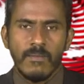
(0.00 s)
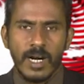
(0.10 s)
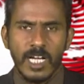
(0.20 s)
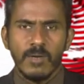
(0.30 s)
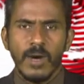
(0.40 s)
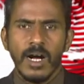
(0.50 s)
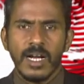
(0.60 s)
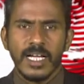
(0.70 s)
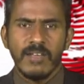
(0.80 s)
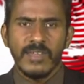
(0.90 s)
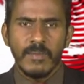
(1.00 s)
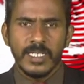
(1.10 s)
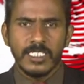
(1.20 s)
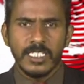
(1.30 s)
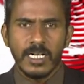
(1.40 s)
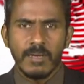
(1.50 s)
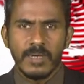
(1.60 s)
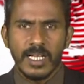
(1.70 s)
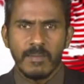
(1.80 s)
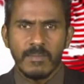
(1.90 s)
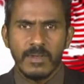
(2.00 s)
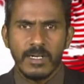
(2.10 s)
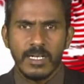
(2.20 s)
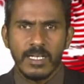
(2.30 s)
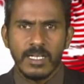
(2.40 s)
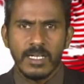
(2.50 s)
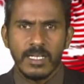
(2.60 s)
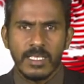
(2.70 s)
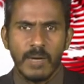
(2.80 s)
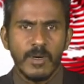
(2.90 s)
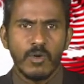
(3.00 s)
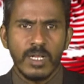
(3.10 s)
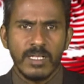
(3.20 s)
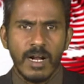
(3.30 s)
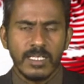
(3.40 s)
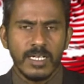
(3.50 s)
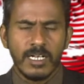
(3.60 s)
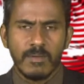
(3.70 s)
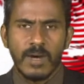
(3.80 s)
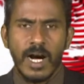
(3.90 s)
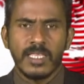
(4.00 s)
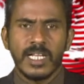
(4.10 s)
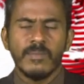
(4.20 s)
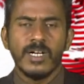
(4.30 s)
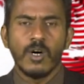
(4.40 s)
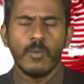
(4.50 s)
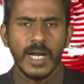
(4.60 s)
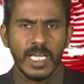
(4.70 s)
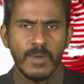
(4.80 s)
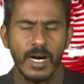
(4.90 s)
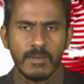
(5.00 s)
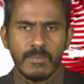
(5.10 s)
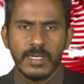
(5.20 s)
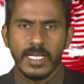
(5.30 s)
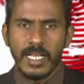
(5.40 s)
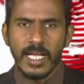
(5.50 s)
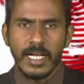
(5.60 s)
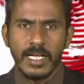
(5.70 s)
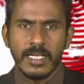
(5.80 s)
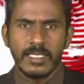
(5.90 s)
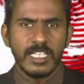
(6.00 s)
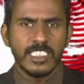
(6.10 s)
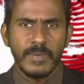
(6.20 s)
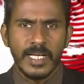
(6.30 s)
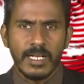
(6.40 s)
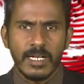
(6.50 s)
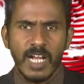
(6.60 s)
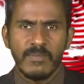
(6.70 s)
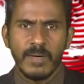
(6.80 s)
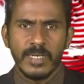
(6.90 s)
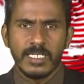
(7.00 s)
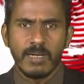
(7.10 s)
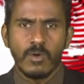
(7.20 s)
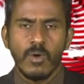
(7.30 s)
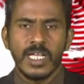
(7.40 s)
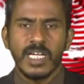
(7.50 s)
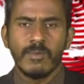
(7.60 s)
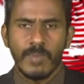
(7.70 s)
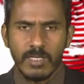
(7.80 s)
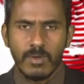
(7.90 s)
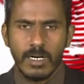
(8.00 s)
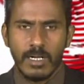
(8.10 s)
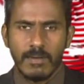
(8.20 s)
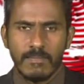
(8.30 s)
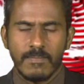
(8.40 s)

வடக்கு மாகாண கல்வி அமைச்சர் இயங்கும் நிலம் தமக்குறித்தானது என்றும் அதனை மீள ஒப்படைக்குமாறும் இலங்கை திருச்சபையினர் கல்வி அமைச்சரிடம் கோரிக்கை முன்வைத்துள்ளனர்